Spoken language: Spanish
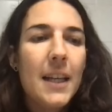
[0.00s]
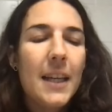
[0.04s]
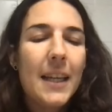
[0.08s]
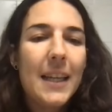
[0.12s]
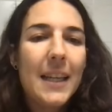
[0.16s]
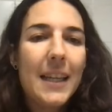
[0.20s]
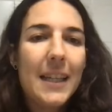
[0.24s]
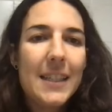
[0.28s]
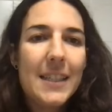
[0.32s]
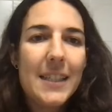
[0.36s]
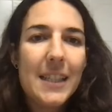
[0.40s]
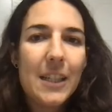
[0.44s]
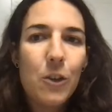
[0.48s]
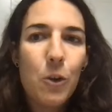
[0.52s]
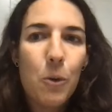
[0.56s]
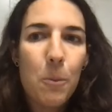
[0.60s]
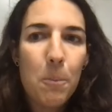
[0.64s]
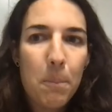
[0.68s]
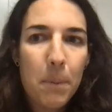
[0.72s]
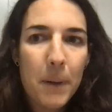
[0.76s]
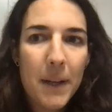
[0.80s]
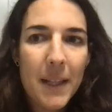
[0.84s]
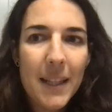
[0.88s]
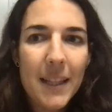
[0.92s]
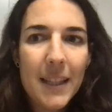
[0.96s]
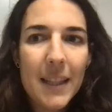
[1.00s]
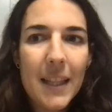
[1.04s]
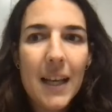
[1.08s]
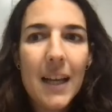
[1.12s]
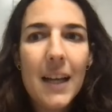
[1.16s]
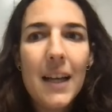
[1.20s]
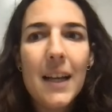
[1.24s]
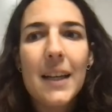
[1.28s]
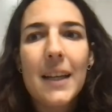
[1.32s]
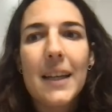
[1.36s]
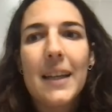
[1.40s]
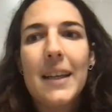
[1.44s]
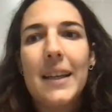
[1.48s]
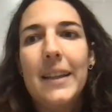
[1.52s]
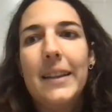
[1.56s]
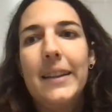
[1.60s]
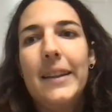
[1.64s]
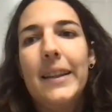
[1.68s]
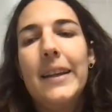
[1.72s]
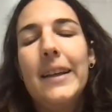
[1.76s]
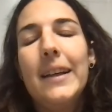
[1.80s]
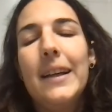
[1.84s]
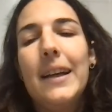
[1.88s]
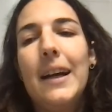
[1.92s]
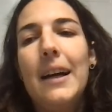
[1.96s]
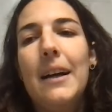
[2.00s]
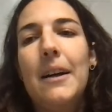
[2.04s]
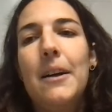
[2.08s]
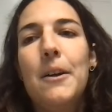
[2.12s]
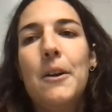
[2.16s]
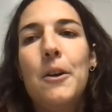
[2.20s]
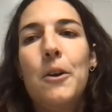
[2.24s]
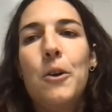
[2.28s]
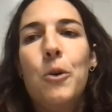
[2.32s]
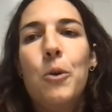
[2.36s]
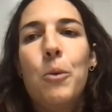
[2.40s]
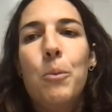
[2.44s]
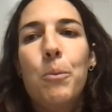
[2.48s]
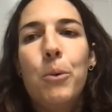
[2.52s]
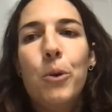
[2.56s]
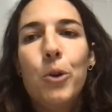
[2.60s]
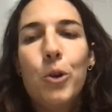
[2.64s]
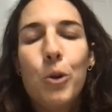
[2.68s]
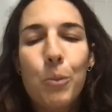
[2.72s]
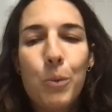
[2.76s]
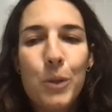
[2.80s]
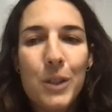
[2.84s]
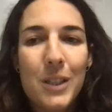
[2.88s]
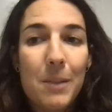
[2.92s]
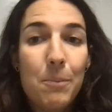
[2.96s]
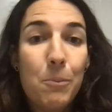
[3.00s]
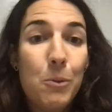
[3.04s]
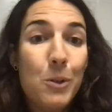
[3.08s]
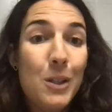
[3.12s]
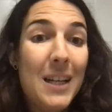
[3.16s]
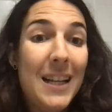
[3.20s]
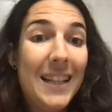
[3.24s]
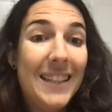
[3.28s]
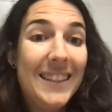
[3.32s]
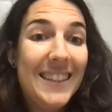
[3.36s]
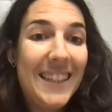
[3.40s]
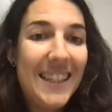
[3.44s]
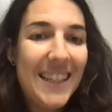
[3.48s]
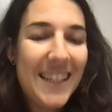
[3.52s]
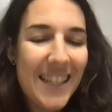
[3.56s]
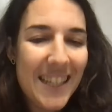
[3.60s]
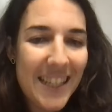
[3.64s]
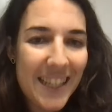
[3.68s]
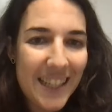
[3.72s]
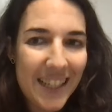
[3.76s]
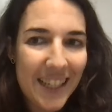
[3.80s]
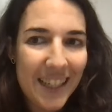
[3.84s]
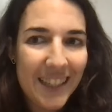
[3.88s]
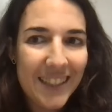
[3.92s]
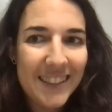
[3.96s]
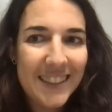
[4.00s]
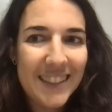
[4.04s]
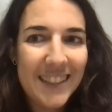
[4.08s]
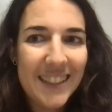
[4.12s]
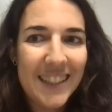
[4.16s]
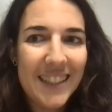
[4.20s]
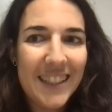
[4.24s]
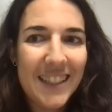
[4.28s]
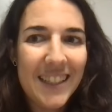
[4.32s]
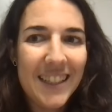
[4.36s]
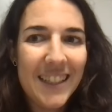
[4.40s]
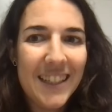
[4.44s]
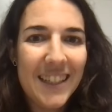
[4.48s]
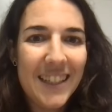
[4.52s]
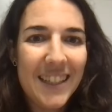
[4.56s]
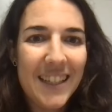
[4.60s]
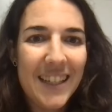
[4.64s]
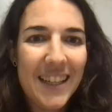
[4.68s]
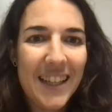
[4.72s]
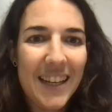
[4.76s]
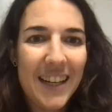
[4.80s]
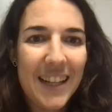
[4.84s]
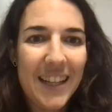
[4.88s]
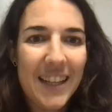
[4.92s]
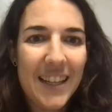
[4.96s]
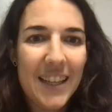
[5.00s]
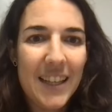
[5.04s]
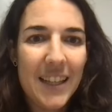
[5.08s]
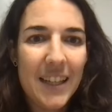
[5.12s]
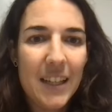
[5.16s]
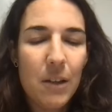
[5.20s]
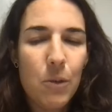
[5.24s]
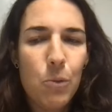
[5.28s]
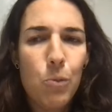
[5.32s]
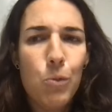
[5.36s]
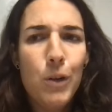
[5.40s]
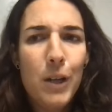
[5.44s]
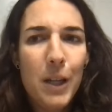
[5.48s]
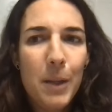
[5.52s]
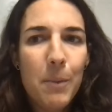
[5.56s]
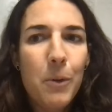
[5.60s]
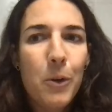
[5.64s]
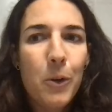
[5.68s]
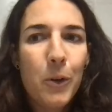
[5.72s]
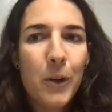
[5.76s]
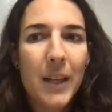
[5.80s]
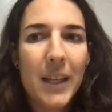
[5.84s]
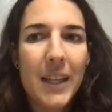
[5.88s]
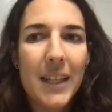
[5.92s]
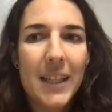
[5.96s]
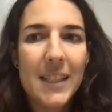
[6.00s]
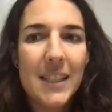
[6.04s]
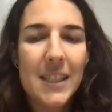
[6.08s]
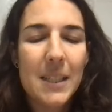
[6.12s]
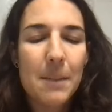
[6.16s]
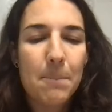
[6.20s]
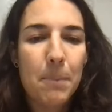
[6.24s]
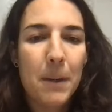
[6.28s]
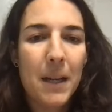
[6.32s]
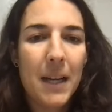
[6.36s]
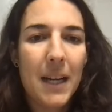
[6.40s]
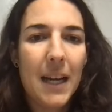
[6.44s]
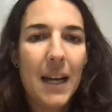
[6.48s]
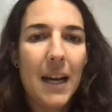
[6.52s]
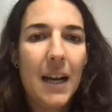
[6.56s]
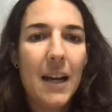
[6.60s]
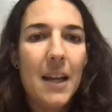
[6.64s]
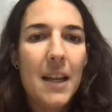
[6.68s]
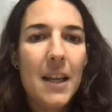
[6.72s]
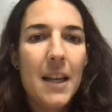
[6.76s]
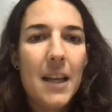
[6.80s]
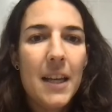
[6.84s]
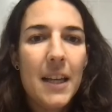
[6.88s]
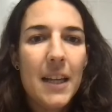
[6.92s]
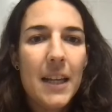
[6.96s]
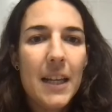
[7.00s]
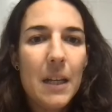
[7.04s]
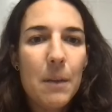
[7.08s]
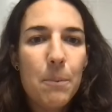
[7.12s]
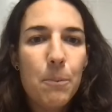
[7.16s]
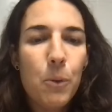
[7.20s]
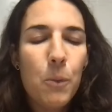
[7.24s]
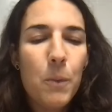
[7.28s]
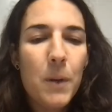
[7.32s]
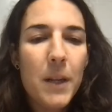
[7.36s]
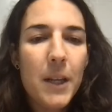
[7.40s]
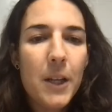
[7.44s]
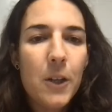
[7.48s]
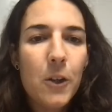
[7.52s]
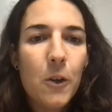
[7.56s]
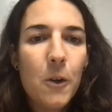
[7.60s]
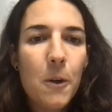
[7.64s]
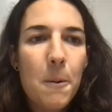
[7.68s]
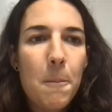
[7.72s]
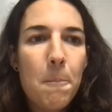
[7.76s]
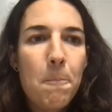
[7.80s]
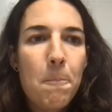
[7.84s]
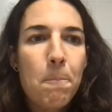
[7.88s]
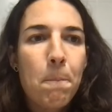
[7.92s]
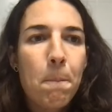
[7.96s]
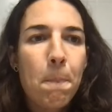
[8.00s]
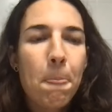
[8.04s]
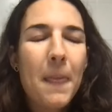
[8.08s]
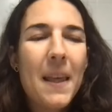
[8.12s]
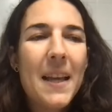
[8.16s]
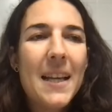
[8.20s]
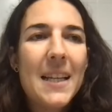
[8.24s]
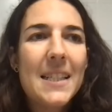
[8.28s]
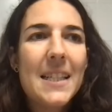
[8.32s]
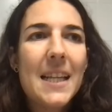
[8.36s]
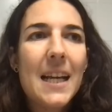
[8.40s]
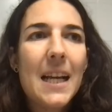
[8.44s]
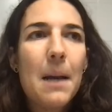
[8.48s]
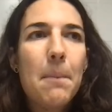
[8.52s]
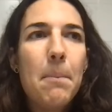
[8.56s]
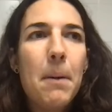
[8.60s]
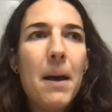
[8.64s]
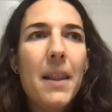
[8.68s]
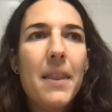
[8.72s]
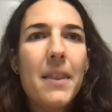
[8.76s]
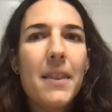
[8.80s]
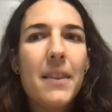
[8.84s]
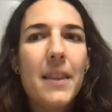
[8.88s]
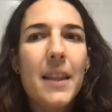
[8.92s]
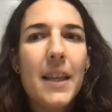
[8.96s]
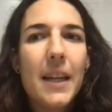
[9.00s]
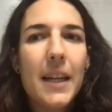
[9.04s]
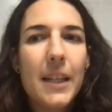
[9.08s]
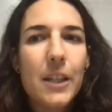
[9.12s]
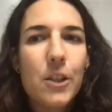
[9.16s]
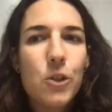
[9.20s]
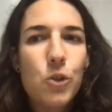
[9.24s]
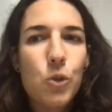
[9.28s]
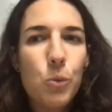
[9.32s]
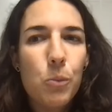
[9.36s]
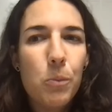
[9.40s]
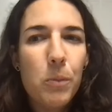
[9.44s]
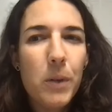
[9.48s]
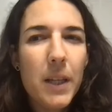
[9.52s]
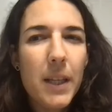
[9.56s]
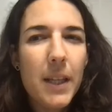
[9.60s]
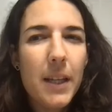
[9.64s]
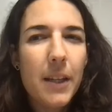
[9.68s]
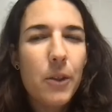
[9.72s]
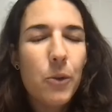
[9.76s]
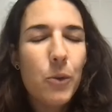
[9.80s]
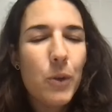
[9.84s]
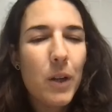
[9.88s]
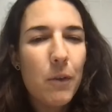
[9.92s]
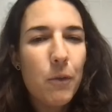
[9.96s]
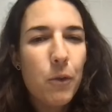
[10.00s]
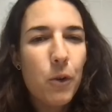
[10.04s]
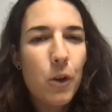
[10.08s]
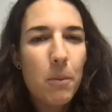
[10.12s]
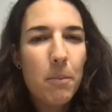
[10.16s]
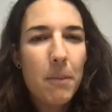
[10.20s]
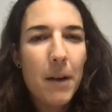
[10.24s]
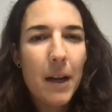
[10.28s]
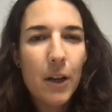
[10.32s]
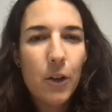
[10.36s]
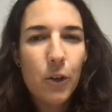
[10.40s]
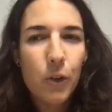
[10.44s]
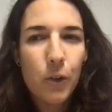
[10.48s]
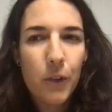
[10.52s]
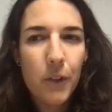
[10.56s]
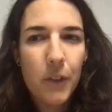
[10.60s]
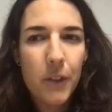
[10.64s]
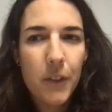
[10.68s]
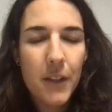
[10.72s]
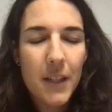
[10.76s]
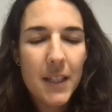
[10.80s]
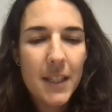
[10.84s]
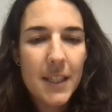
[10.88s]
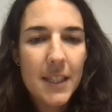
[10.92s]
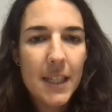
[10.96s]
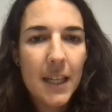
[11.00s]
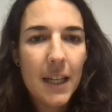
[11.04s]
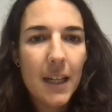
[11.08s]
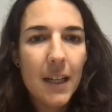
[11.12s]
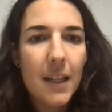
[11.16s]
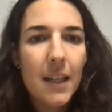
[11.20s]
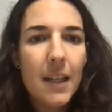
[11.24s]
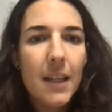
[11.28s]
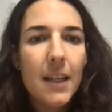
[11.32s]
que se comprenda, que tenga un poco pues, pues la técnica que requiere un libro que es para el público y que sea capaz de resumir de una forma concisa